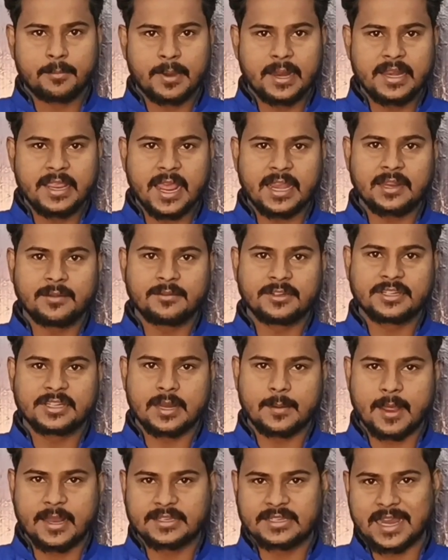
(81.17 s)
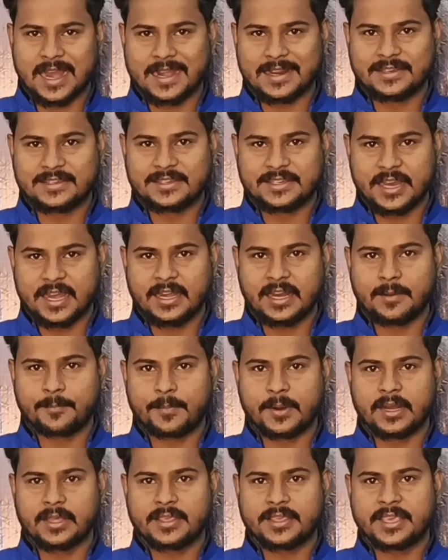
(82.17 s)
मलयालम समाचार चैनल
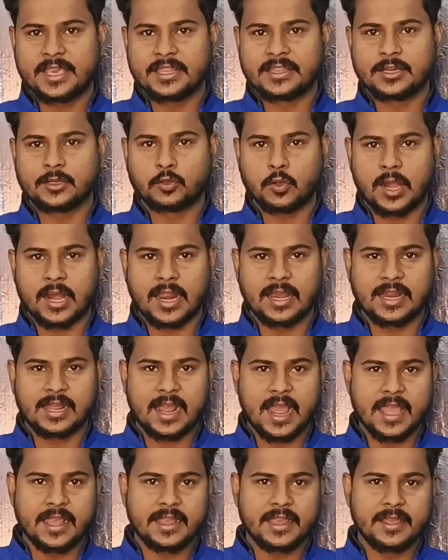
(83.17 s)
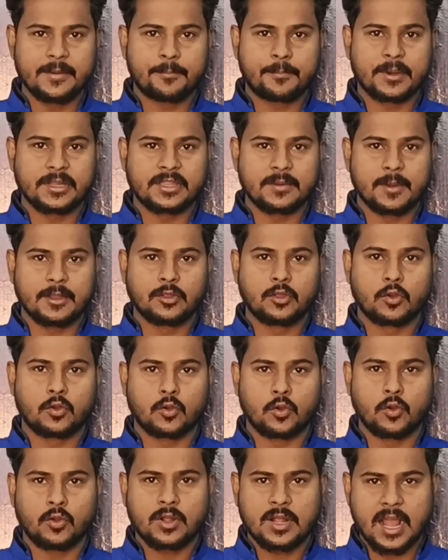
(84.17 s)
पर केंद्र द्वारा लगाए गए प्रतिबंधों
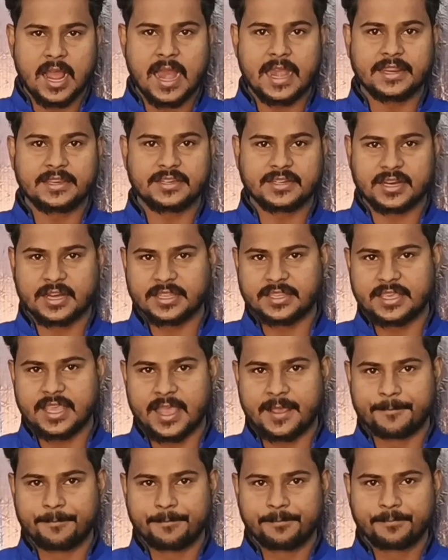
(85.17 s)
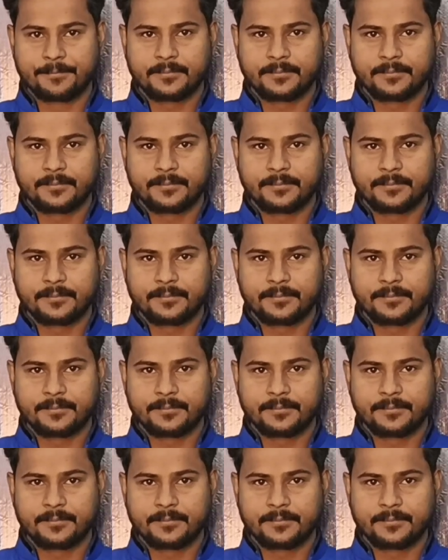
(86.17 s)
को खारिज कर दिया